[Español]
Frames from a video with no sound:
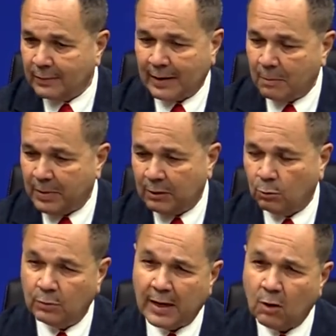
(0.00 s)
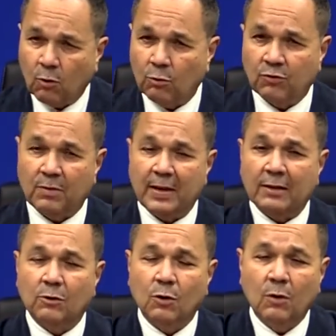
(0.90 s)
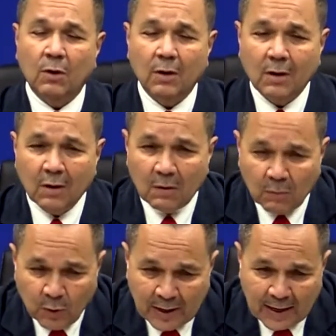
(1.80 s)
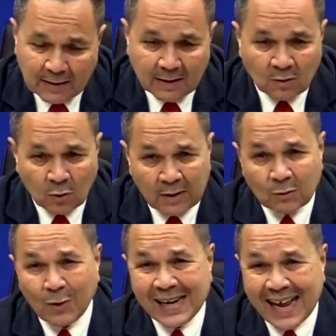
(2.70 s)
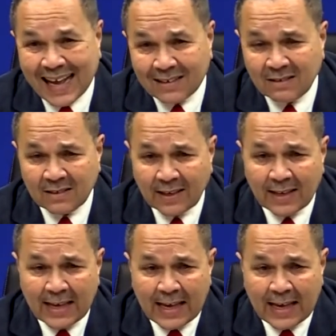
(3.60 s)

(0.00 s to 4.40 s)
repito, un desconocimiento muy grande sobre su alcance